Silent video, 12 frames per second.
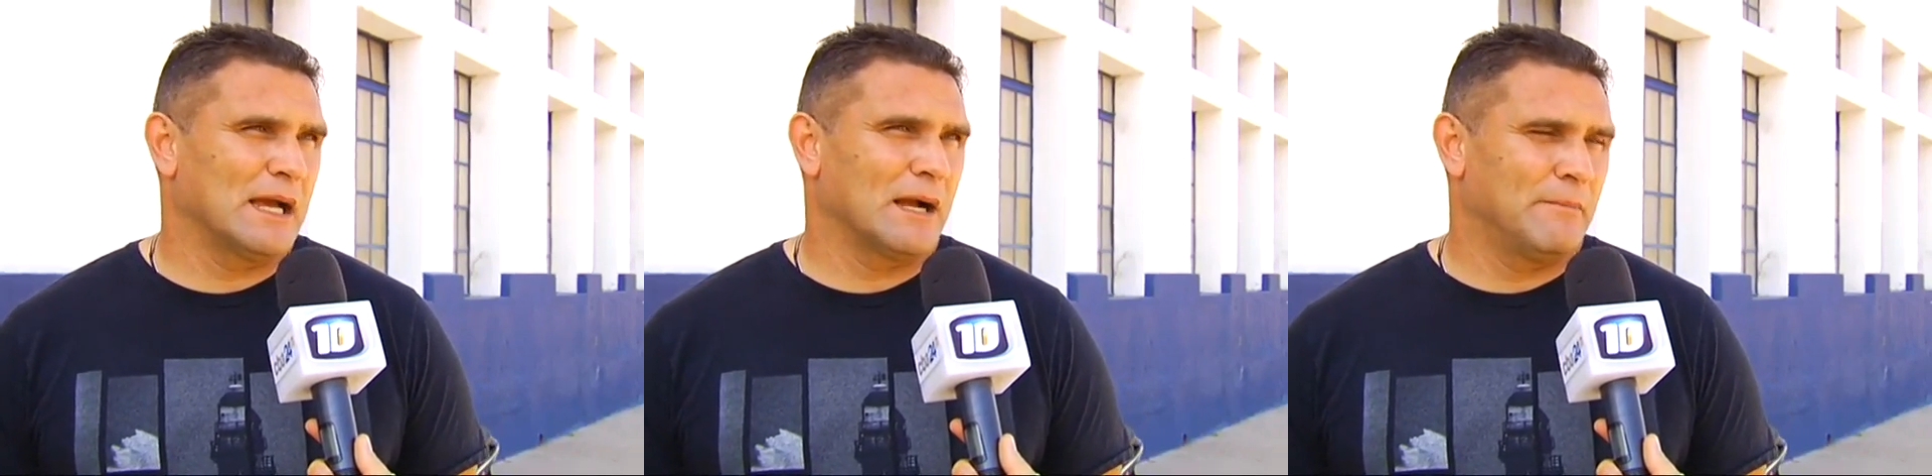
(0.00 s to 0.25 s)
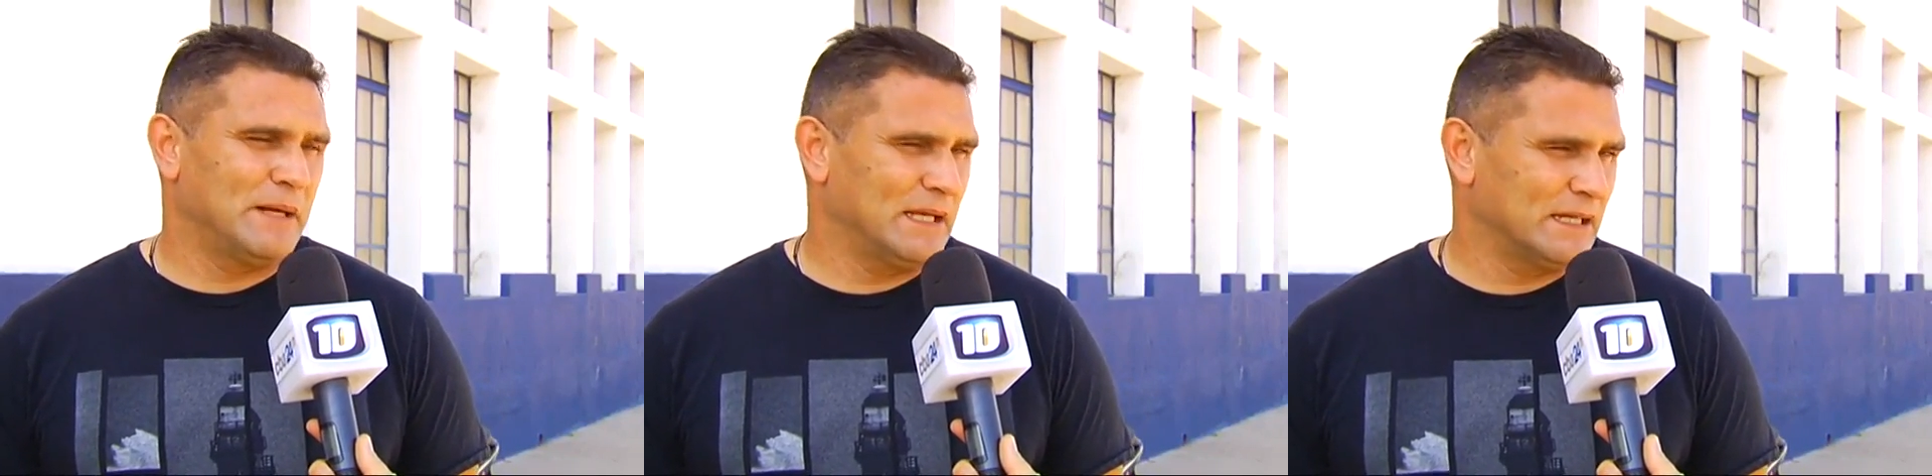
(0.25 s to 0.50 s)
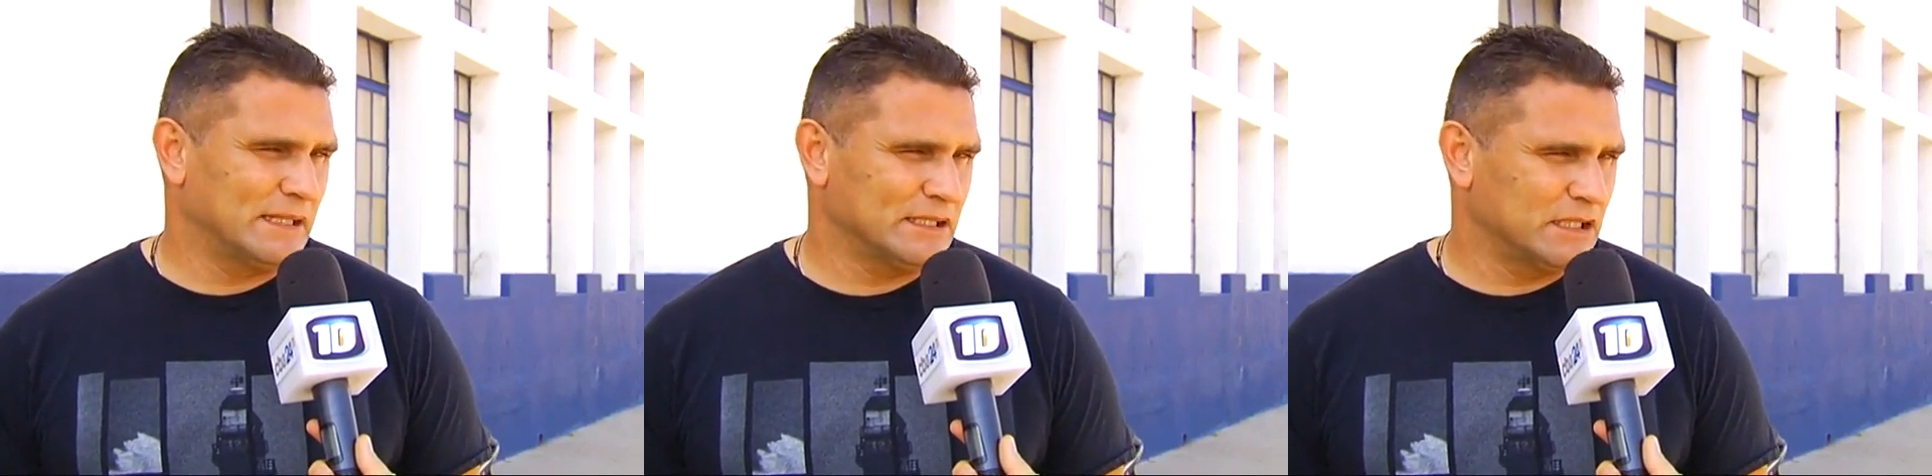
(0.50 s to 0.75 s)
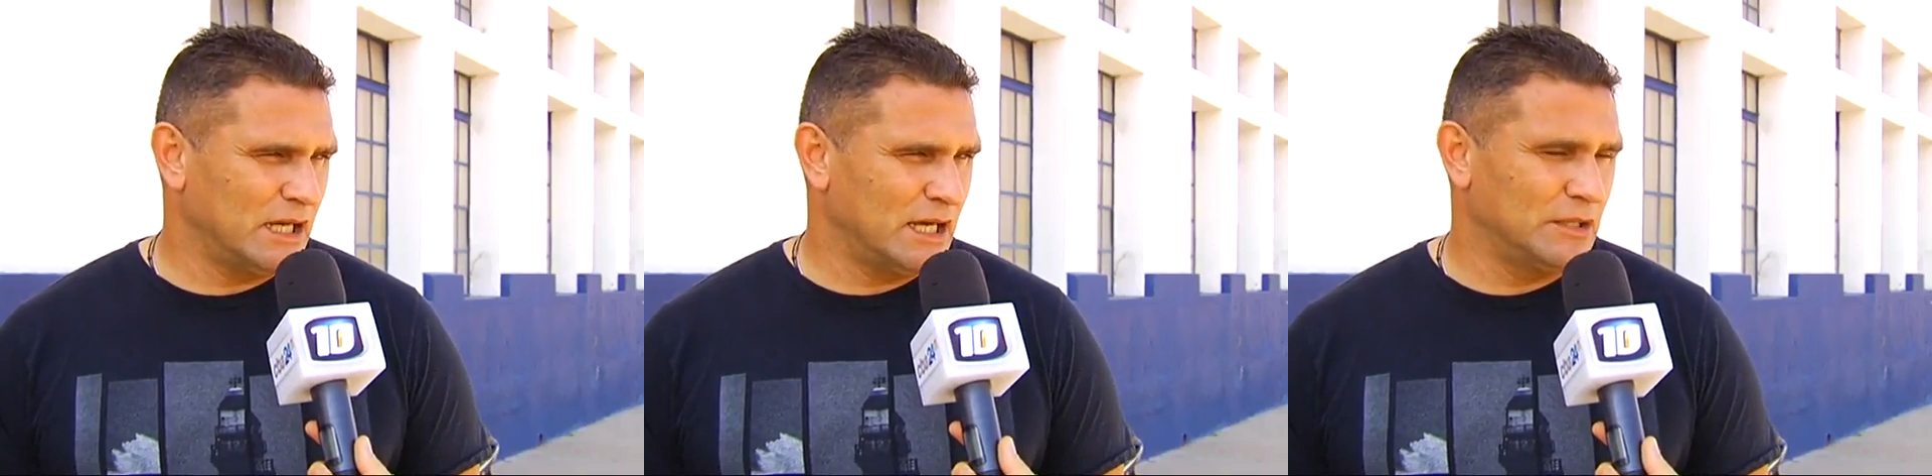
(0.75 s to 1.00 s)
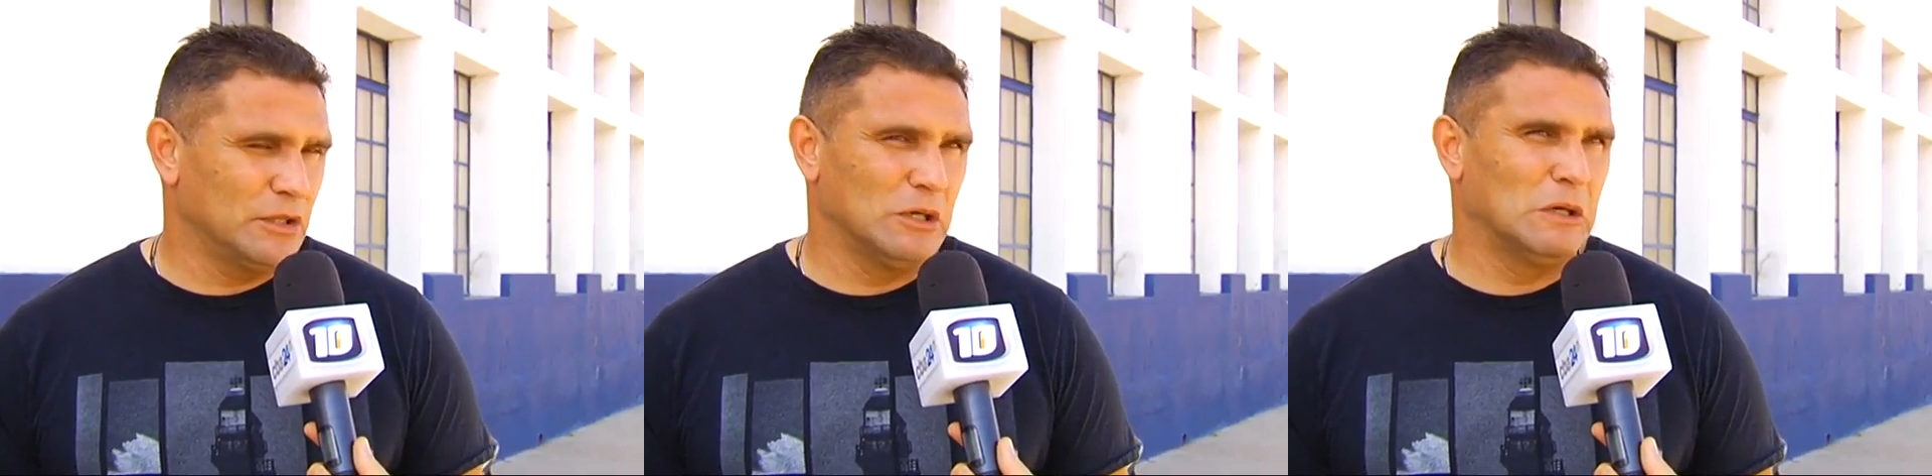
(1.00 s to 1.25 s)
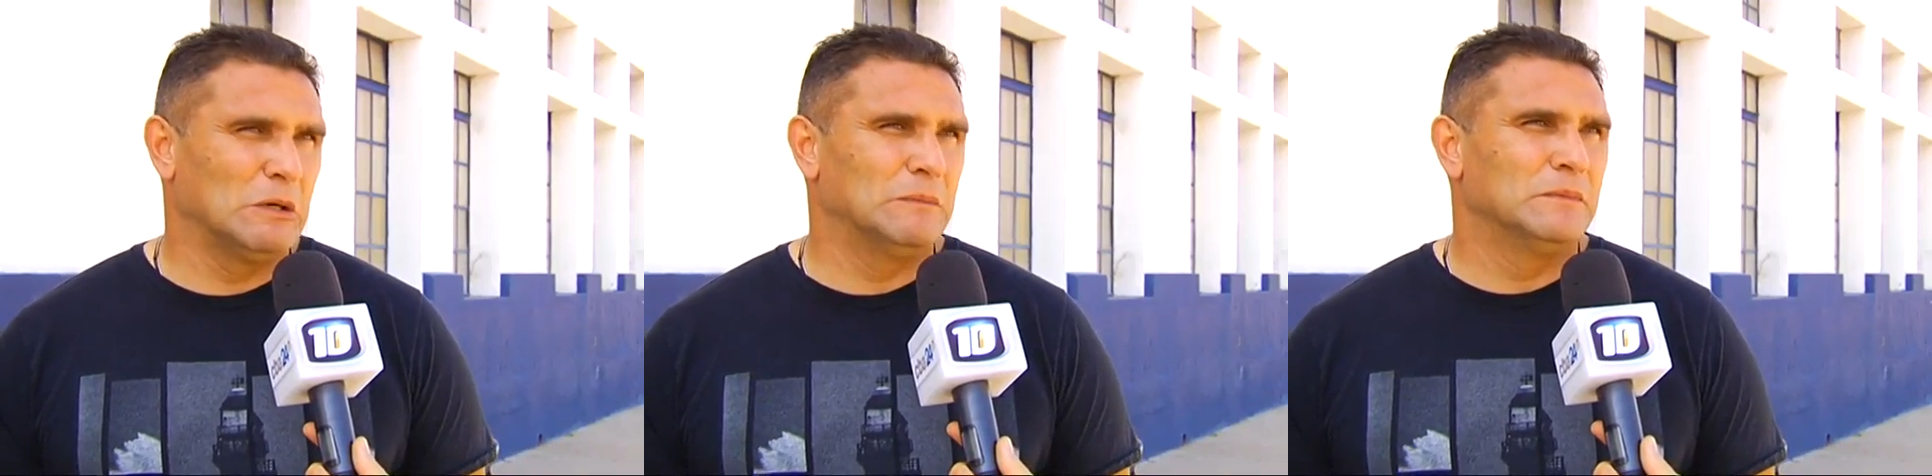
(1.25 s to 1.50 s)
campaña que está
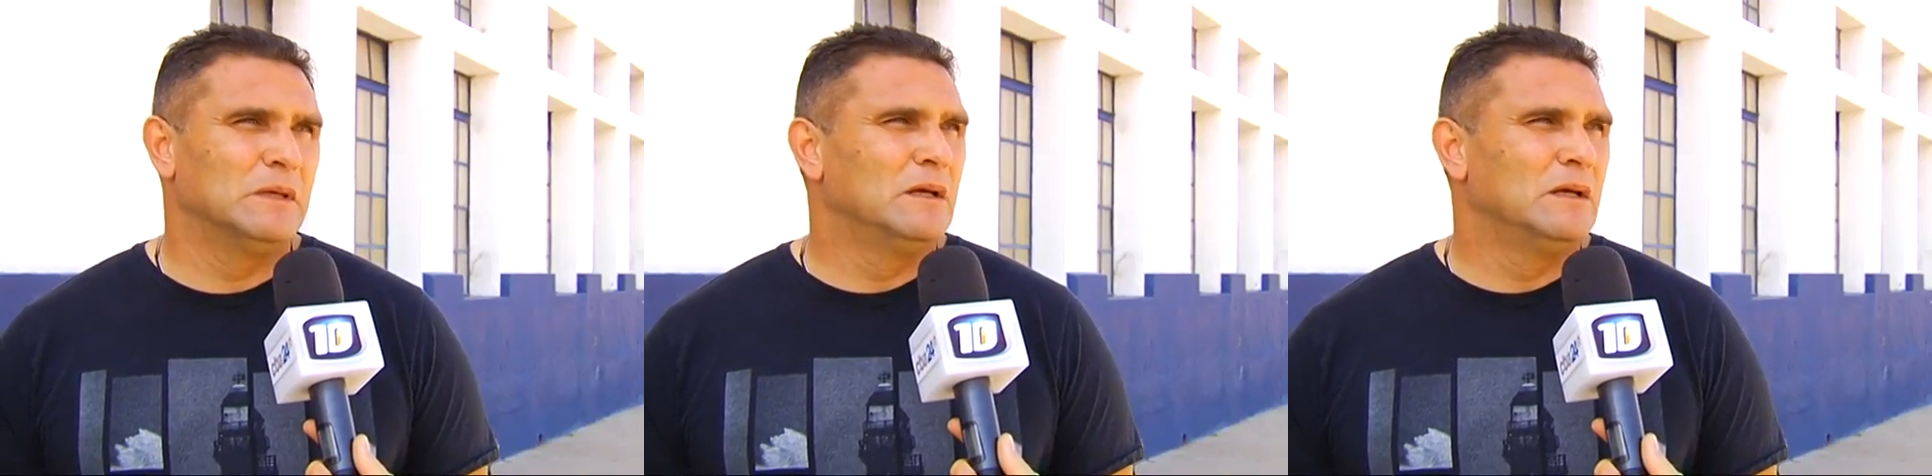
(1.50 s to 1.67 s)
haciendo.